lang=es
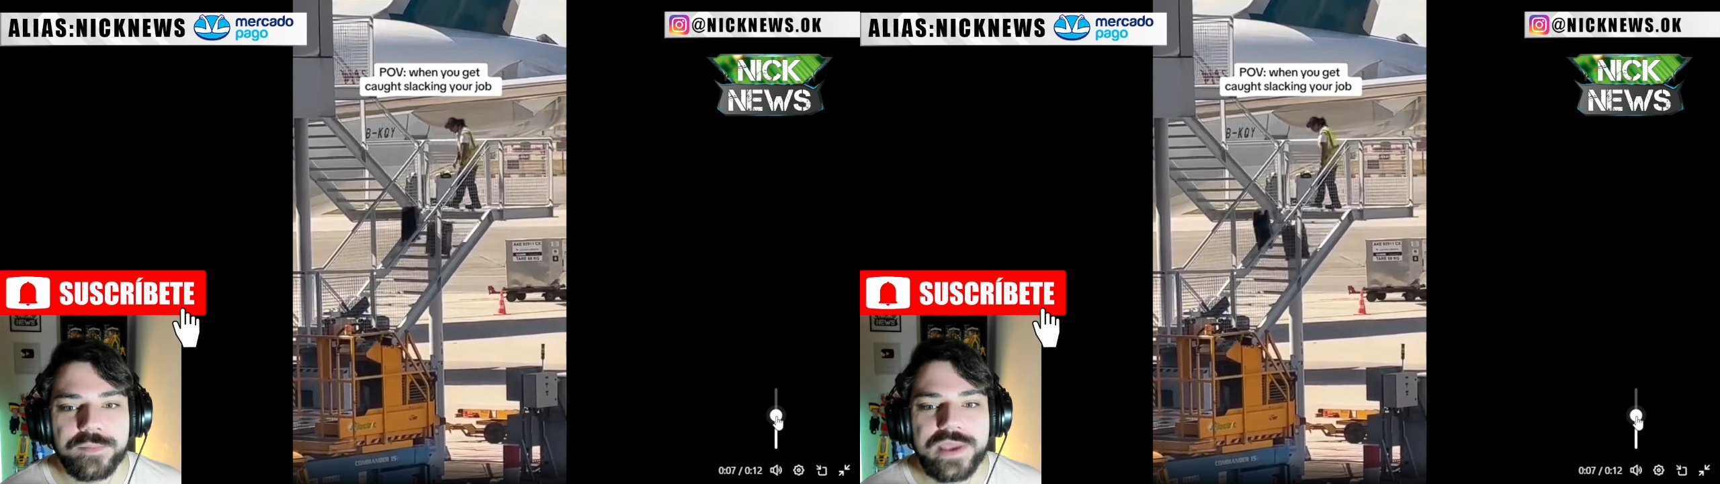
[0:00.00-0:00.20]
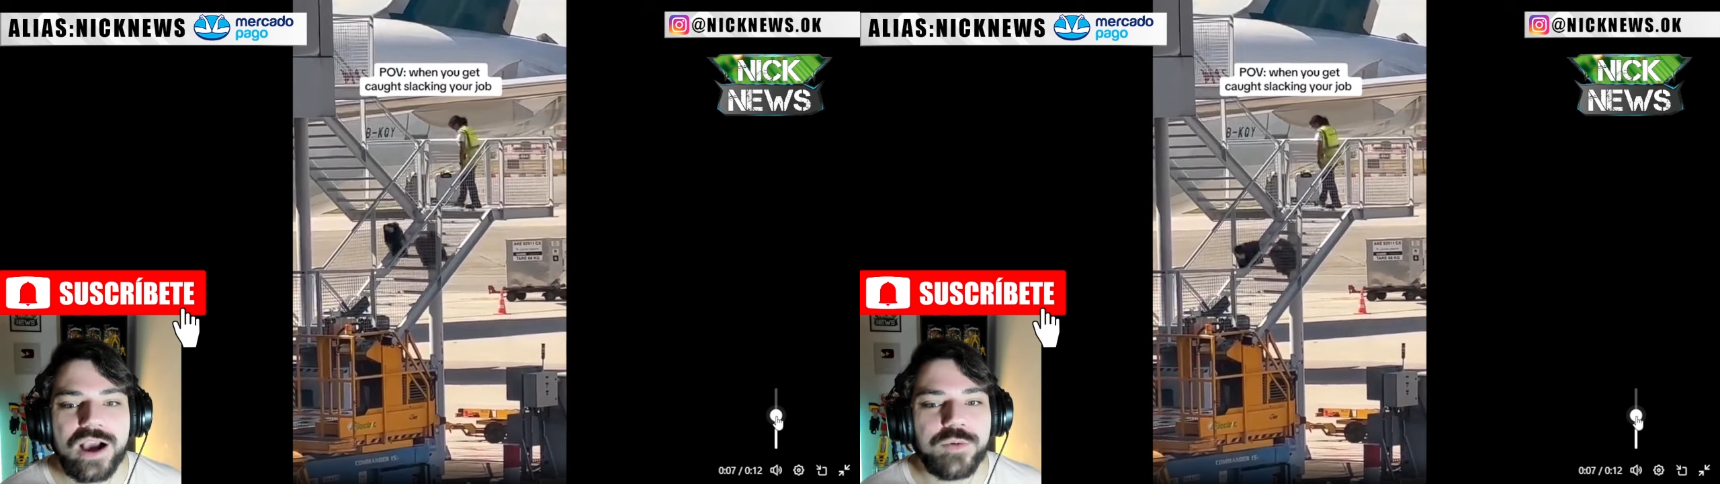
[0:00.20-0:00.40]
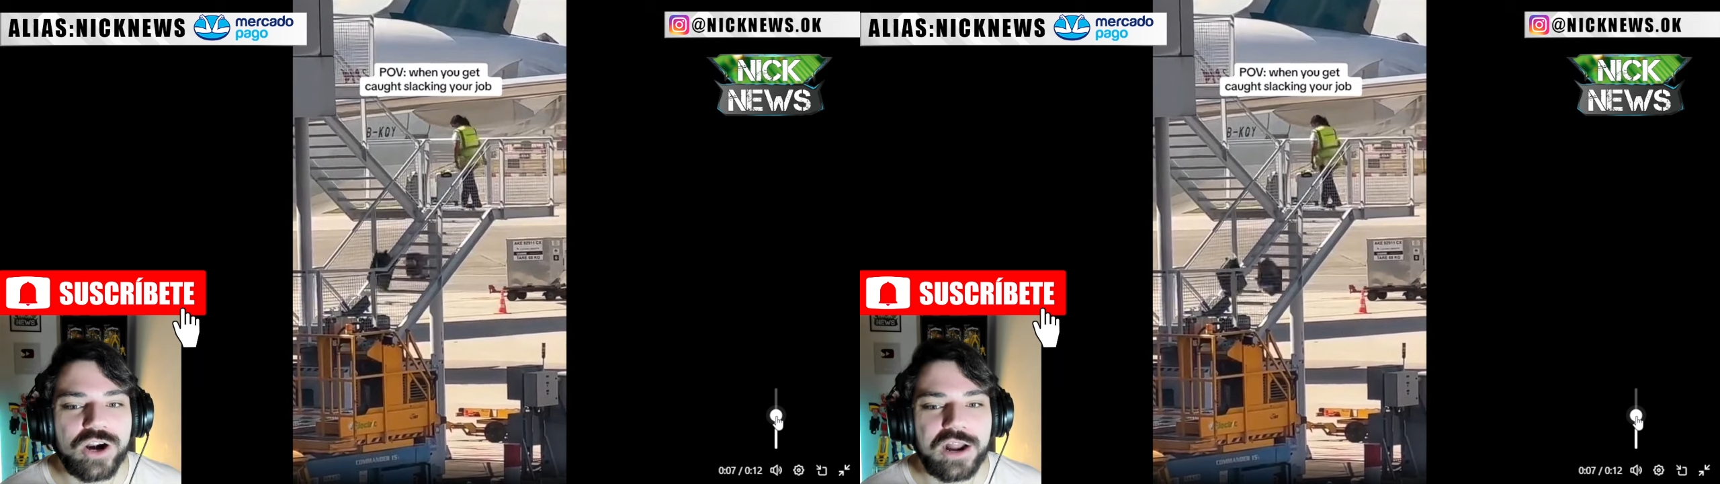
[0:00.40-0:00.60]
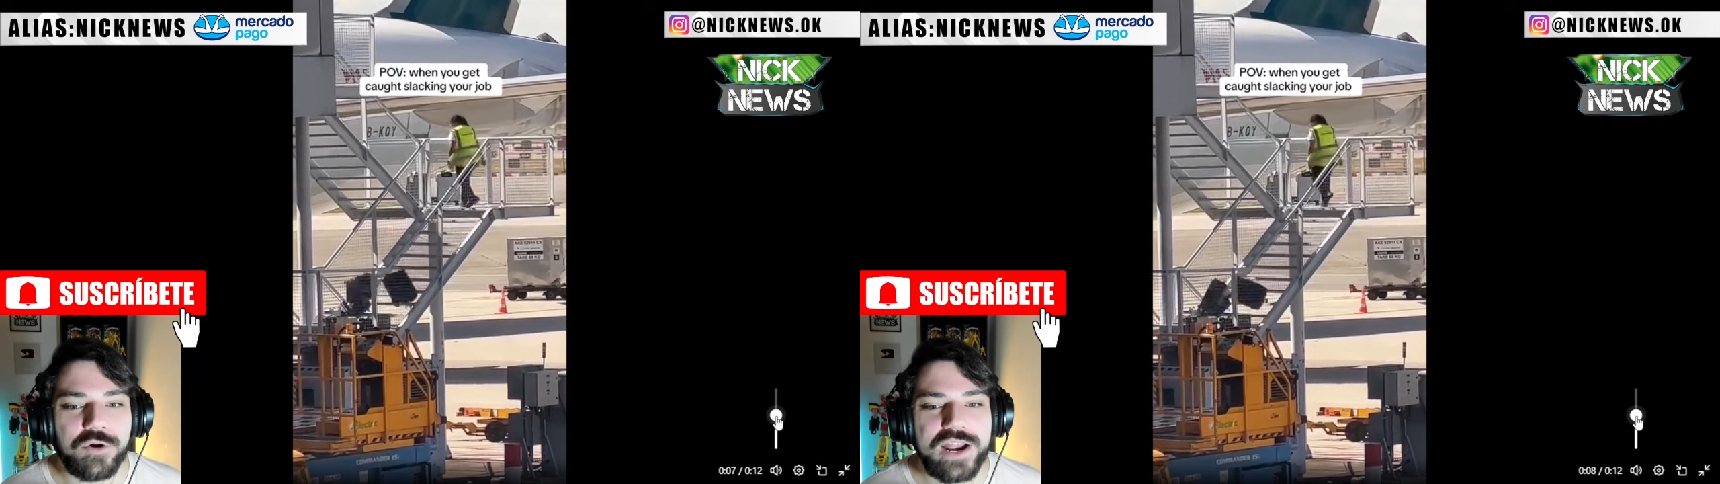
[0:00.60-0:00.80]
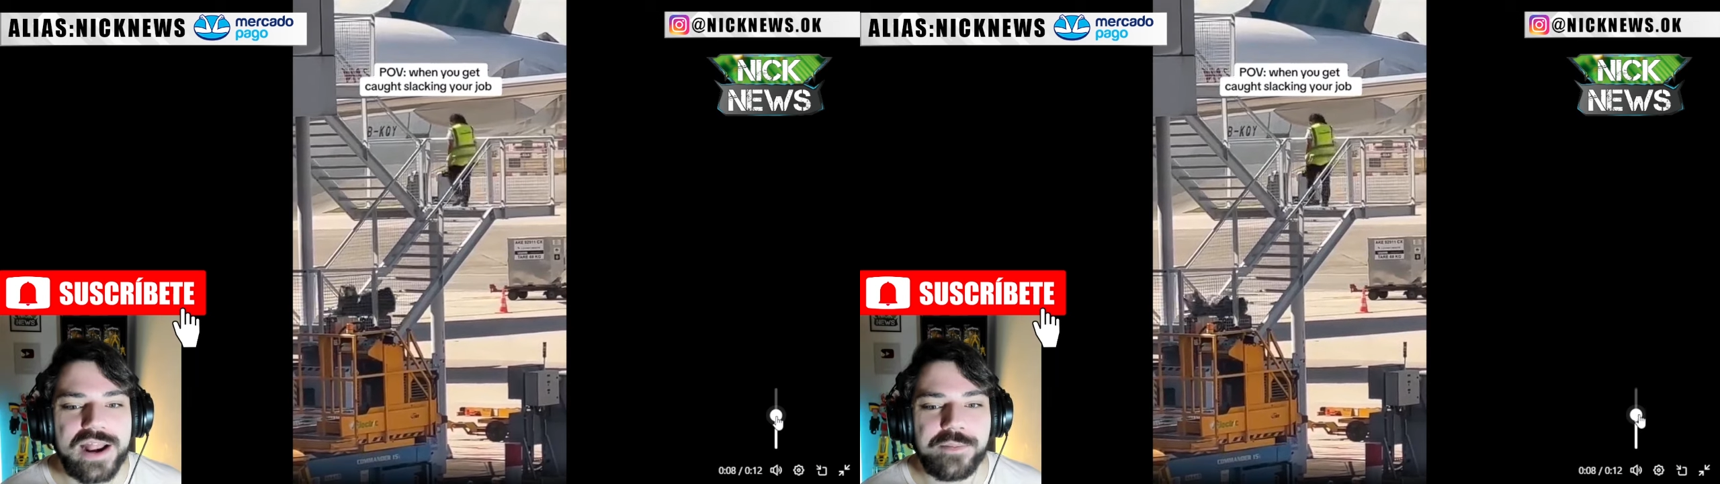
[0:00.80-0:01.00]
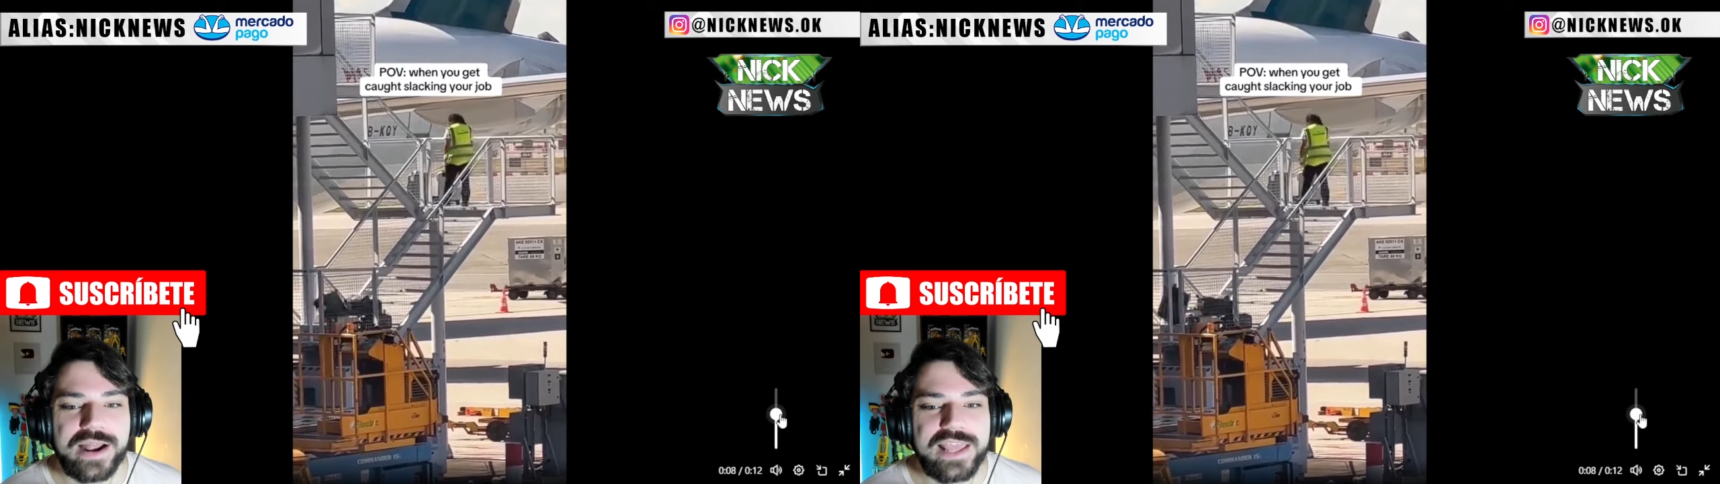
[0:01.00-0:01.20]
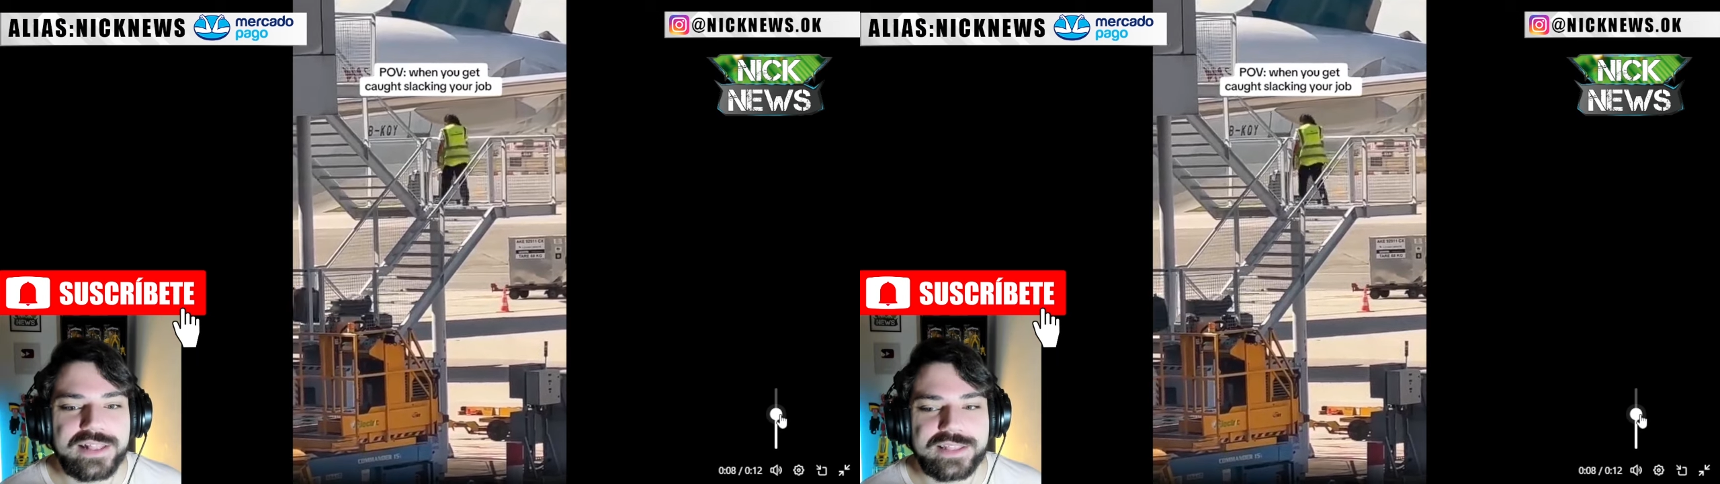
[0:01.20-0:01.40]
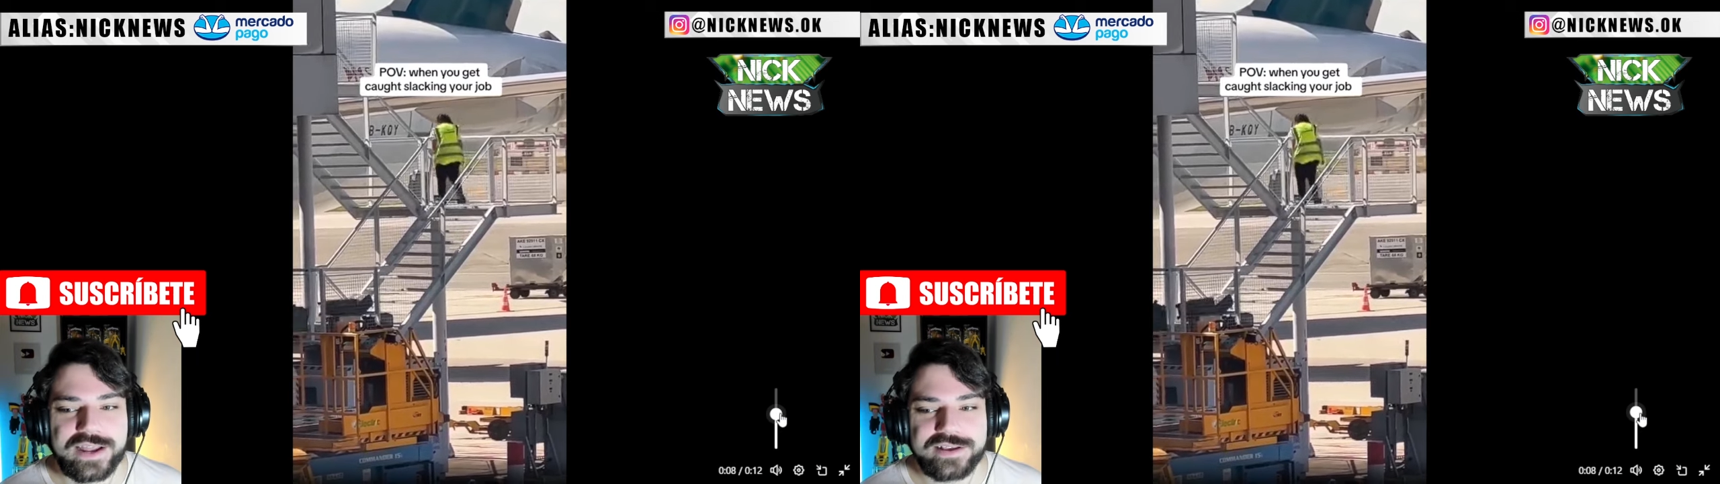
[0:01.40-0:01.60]
Mira cómo revolea las
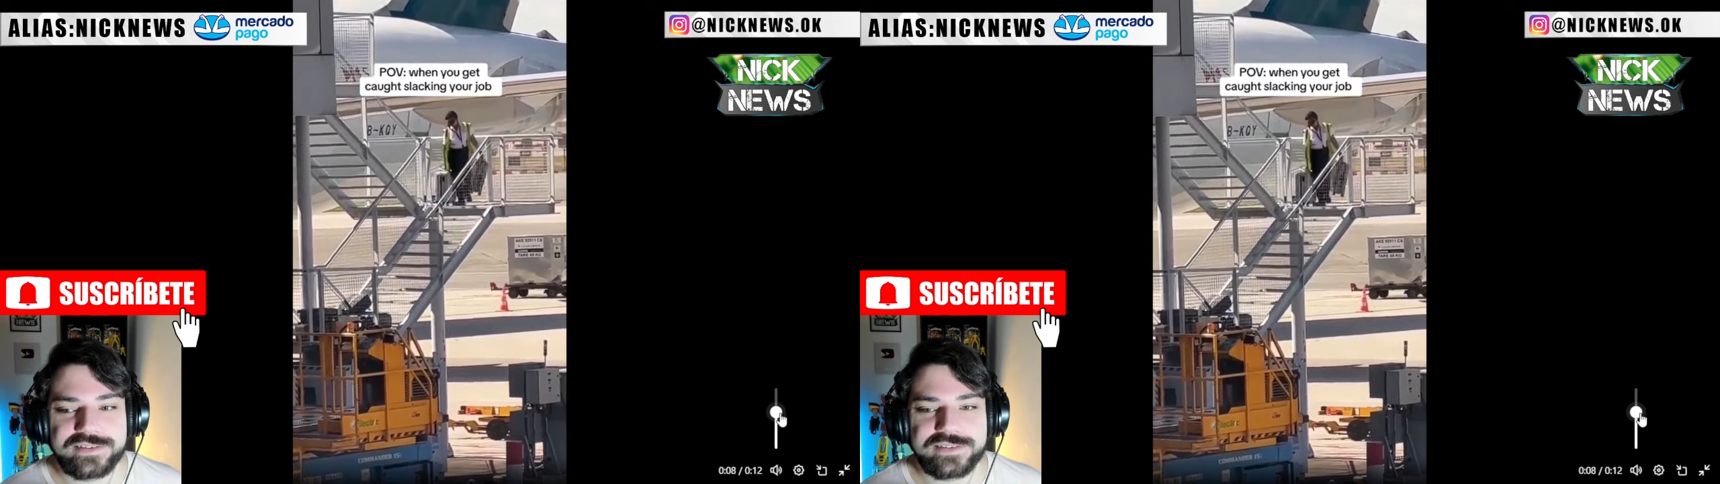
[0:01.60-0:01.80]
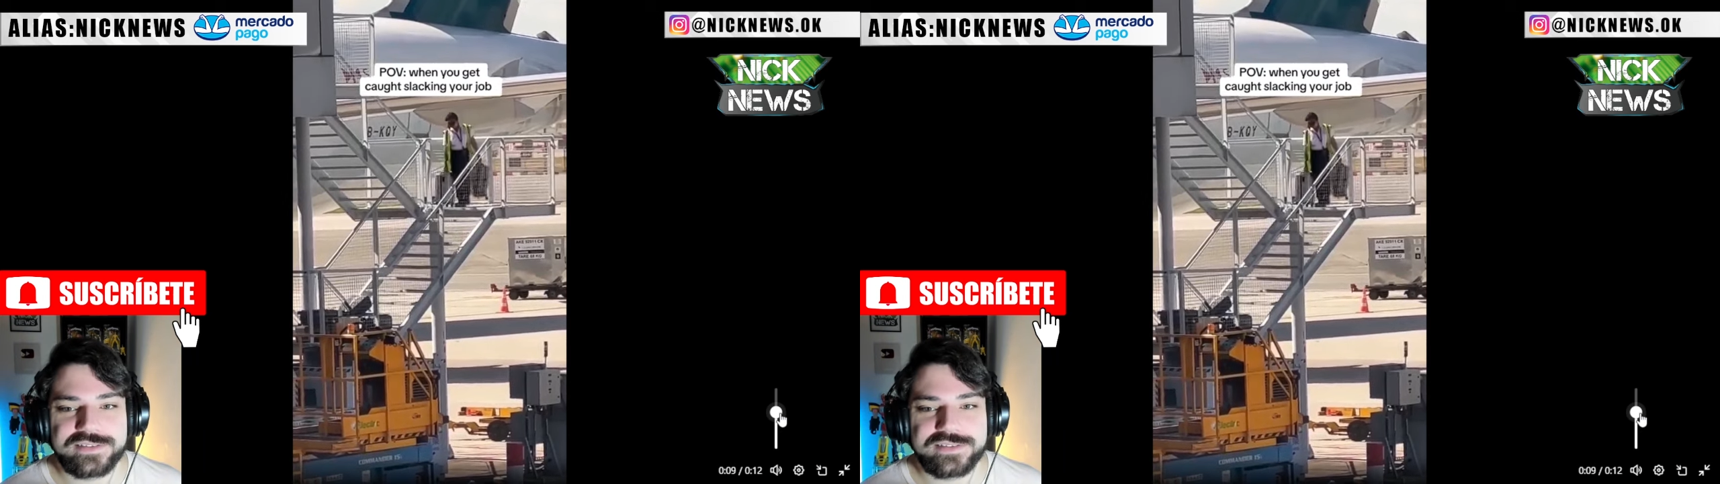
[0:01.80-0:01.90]
maletas.